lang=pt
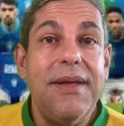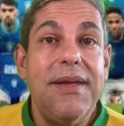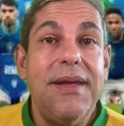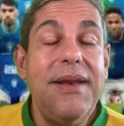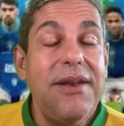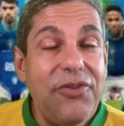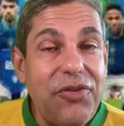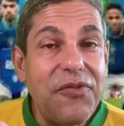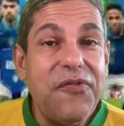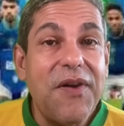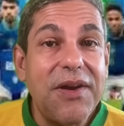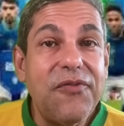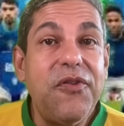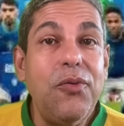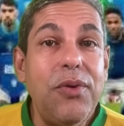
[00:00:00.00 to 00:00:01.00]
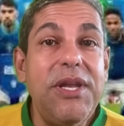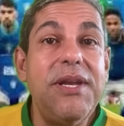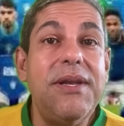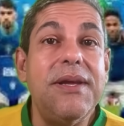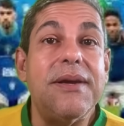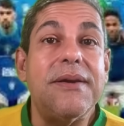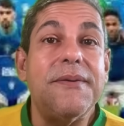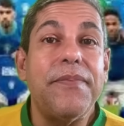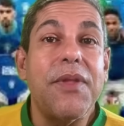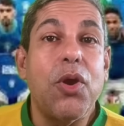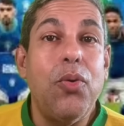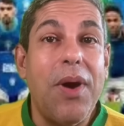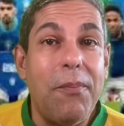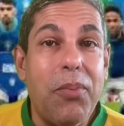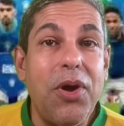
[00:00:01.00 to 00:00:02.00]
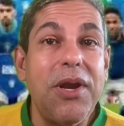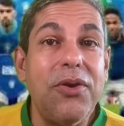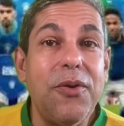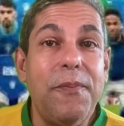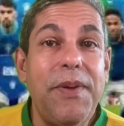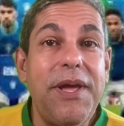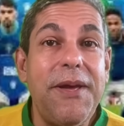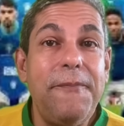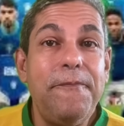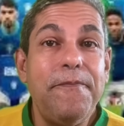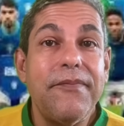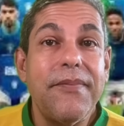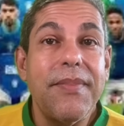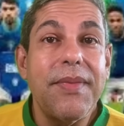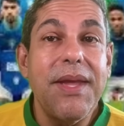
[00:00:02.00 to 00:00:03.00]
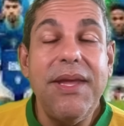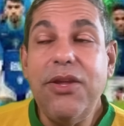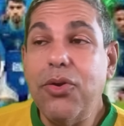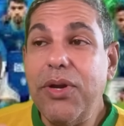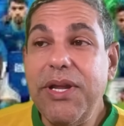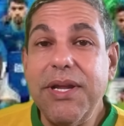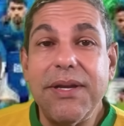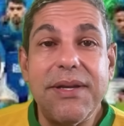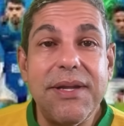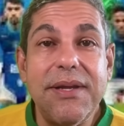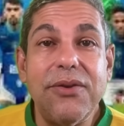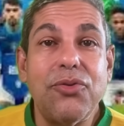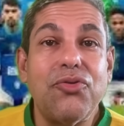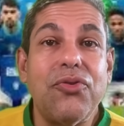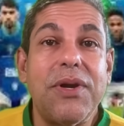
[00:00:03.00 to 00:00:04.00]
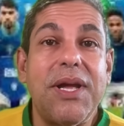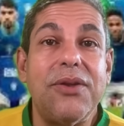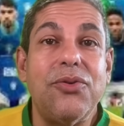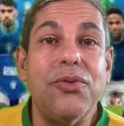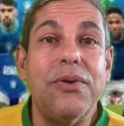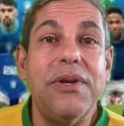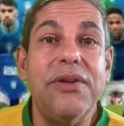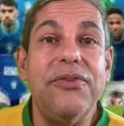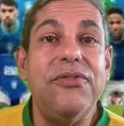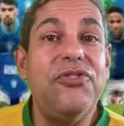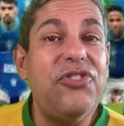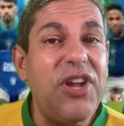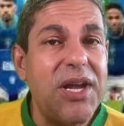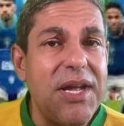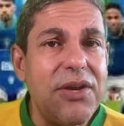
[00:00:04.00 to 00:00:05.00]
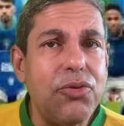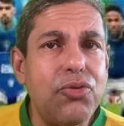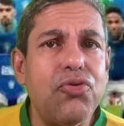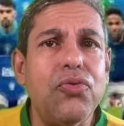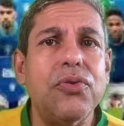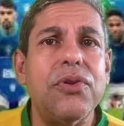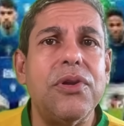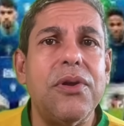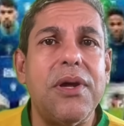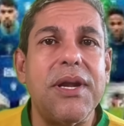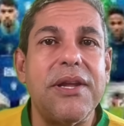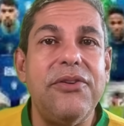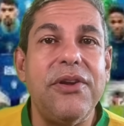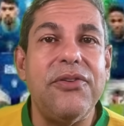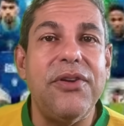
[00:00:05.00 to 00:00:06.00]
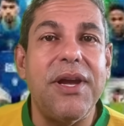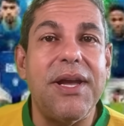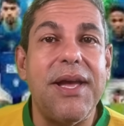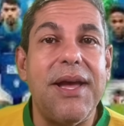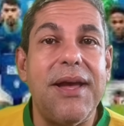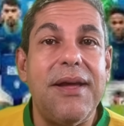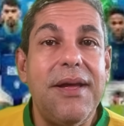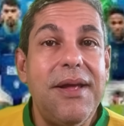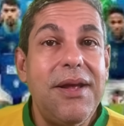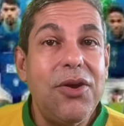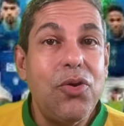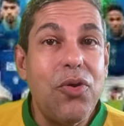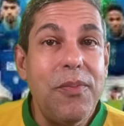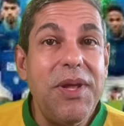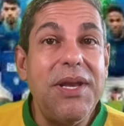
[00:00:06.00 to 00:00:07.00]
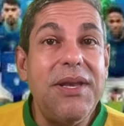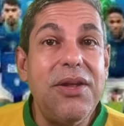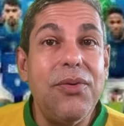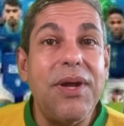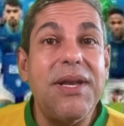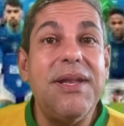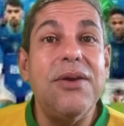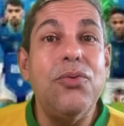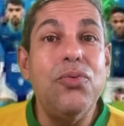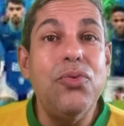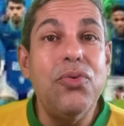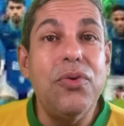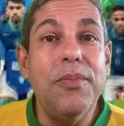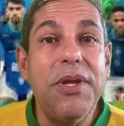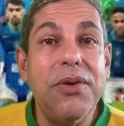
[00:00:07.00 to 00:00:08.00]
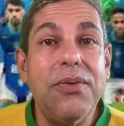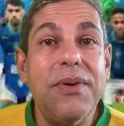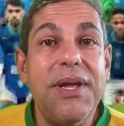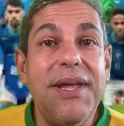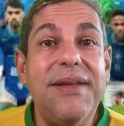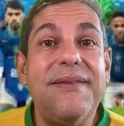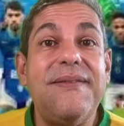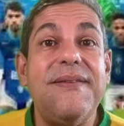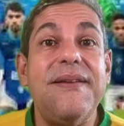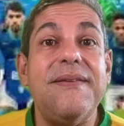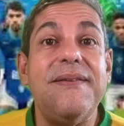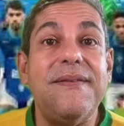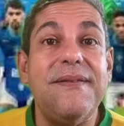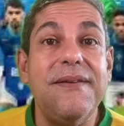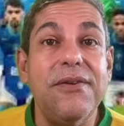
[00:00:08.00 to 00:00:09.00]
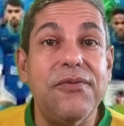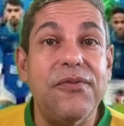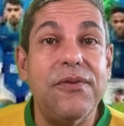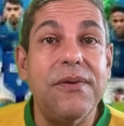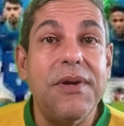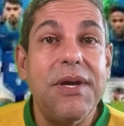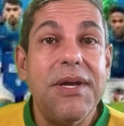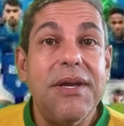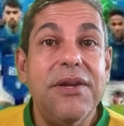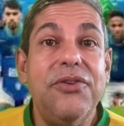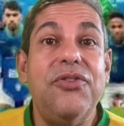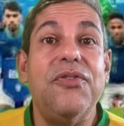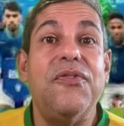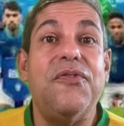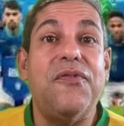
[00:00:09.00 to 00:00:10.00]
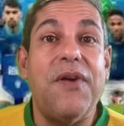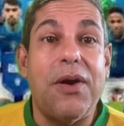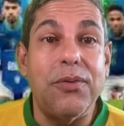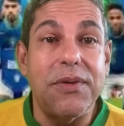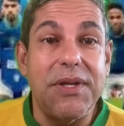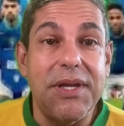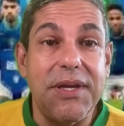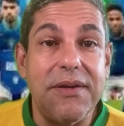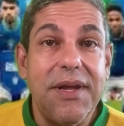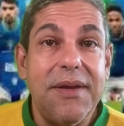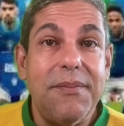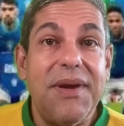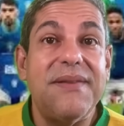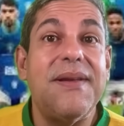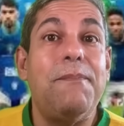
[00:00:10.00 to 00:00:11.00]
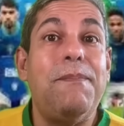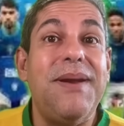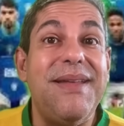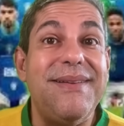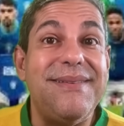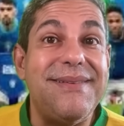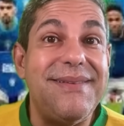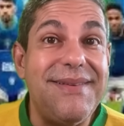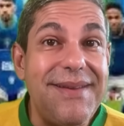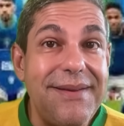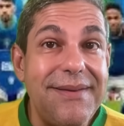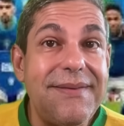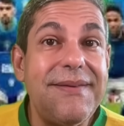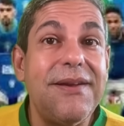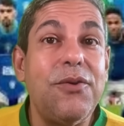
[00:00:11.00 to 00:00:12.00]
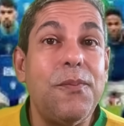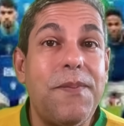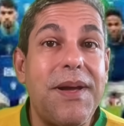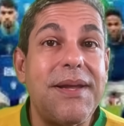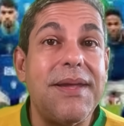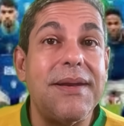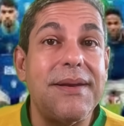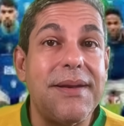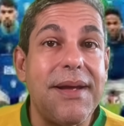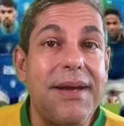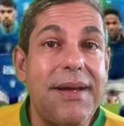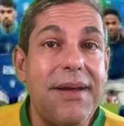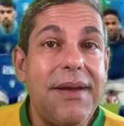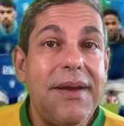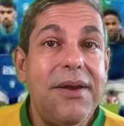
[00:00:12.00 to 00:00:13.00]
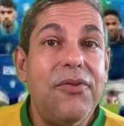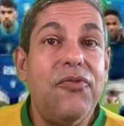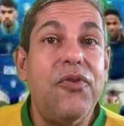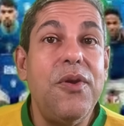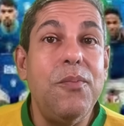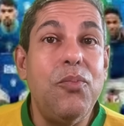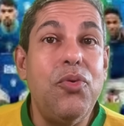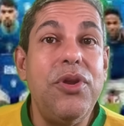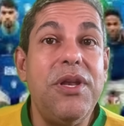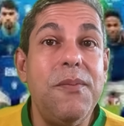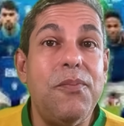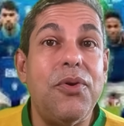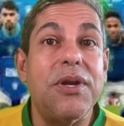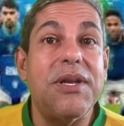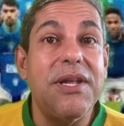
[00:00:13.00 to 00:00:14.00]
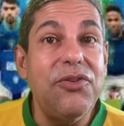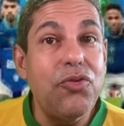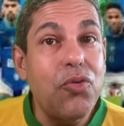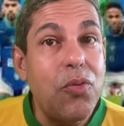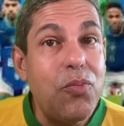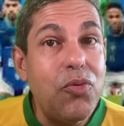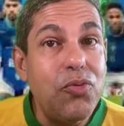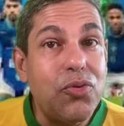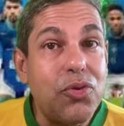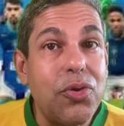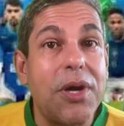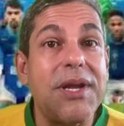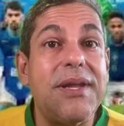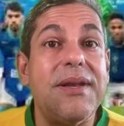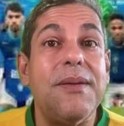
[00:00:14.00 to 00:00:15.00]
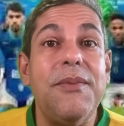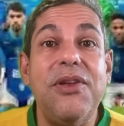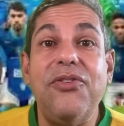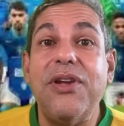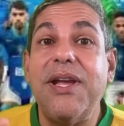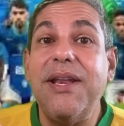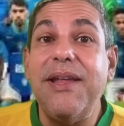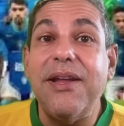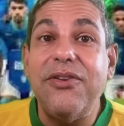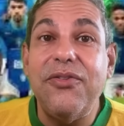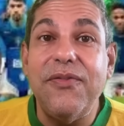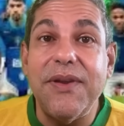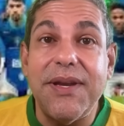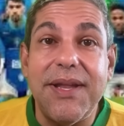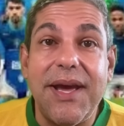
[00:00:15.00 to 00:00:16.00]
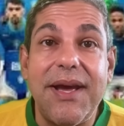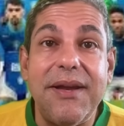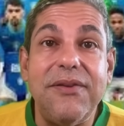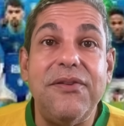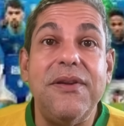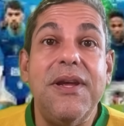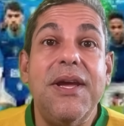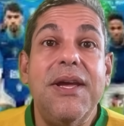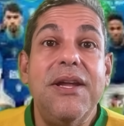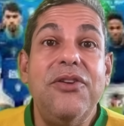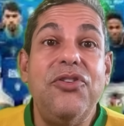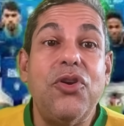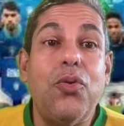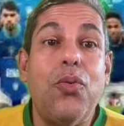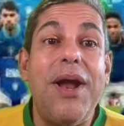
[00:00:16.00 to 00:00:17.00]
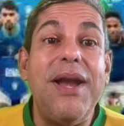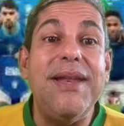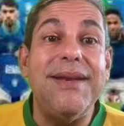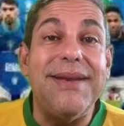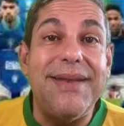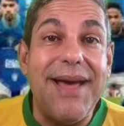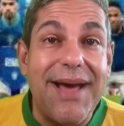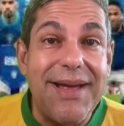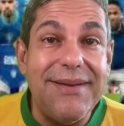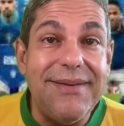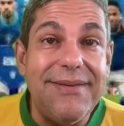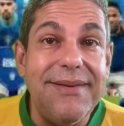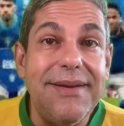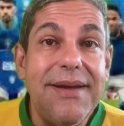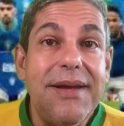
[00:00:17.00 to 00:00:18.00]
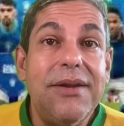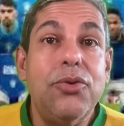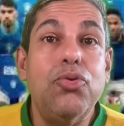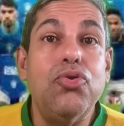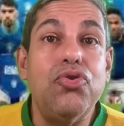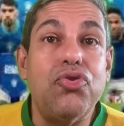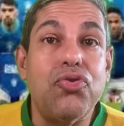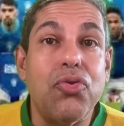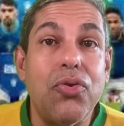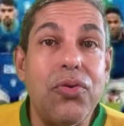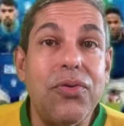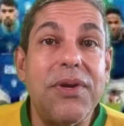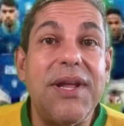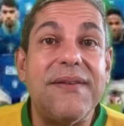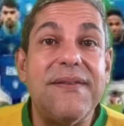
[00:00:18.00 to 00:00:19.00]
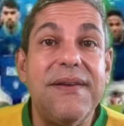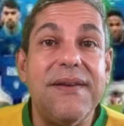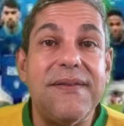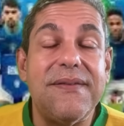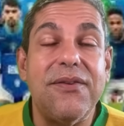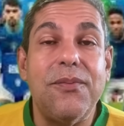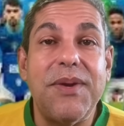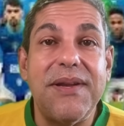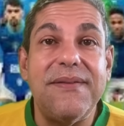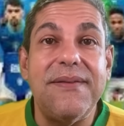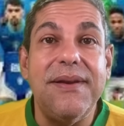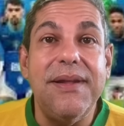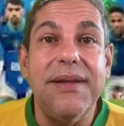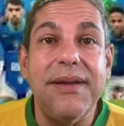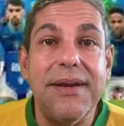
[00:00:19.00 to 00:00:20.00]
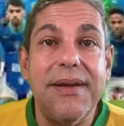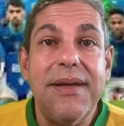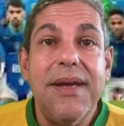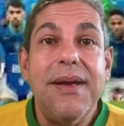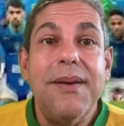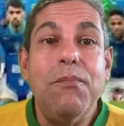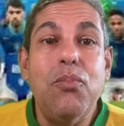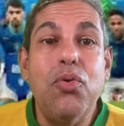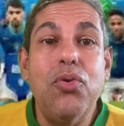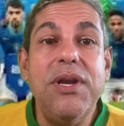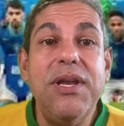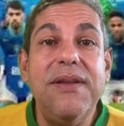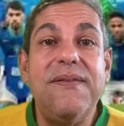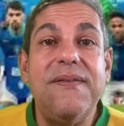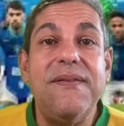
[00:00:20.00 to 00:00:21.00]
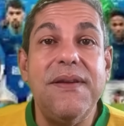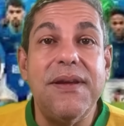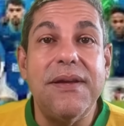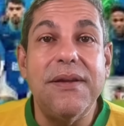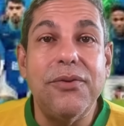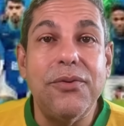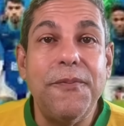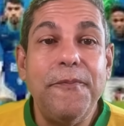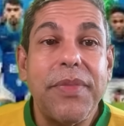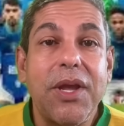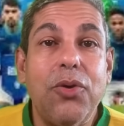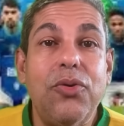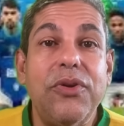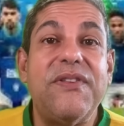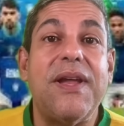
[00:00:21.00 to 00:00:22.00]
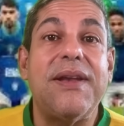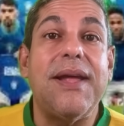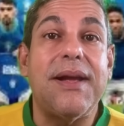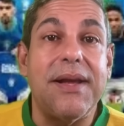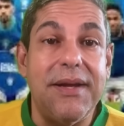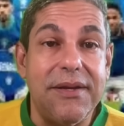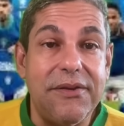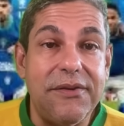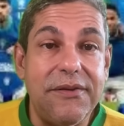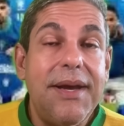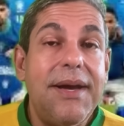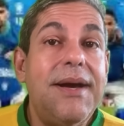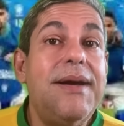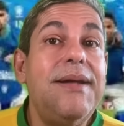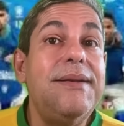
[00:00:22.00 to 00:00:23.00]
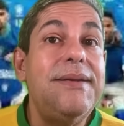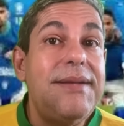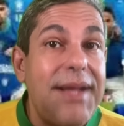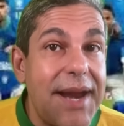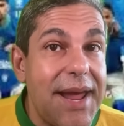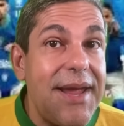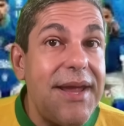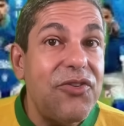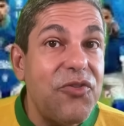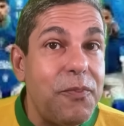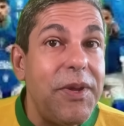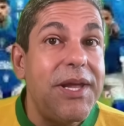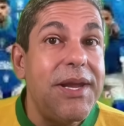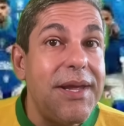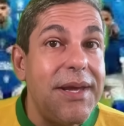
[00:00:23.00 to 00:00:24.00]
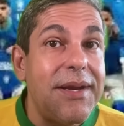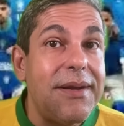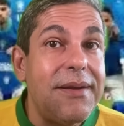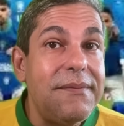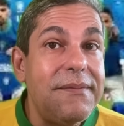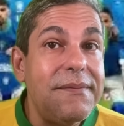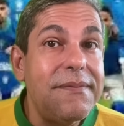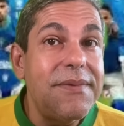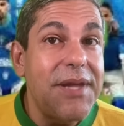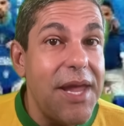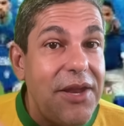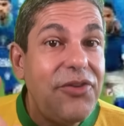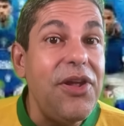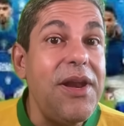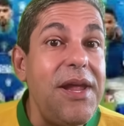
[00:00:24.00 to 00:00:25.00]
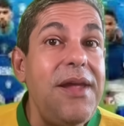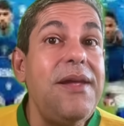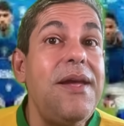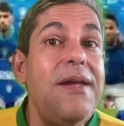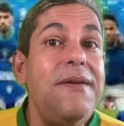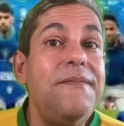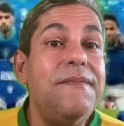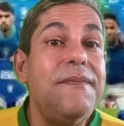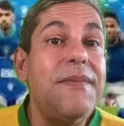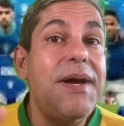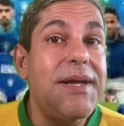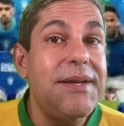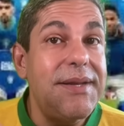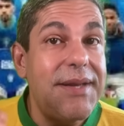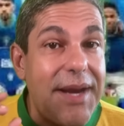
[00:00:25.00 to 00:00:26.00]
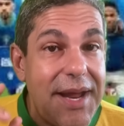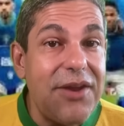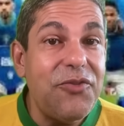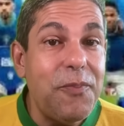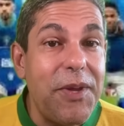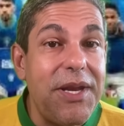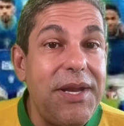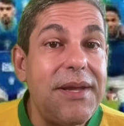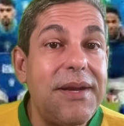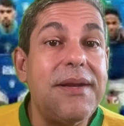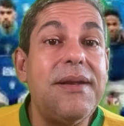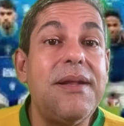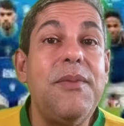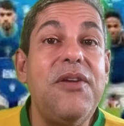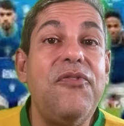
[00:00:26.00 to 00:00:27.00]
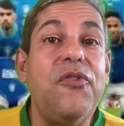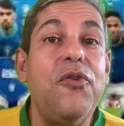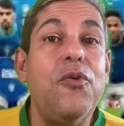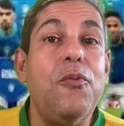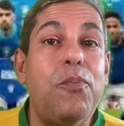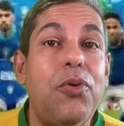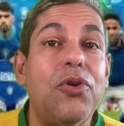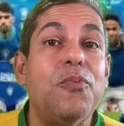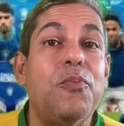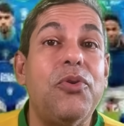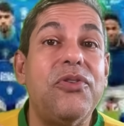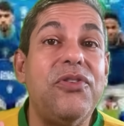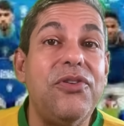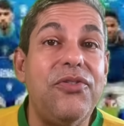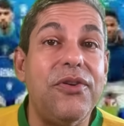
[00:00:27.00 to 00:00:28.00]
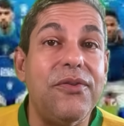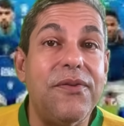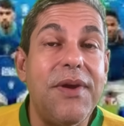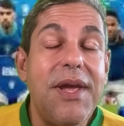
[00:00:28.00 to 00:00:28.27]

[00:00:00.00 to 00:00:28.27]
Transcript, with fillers: Ele de fato foi um líder, com a bola no pé e orientando os jogadores, chegando junto na hora que tinha que chegar, cometeu até um número excessivo de faltas. Mas a presença do Paquetá foi muito importante, como um toque também de criatividade, de qualidade no jogo da seleção brasileira, municiando os atacantes. Andréas Pereira, quem diria, hein? Andréas Pereira também foi um ponto positivo.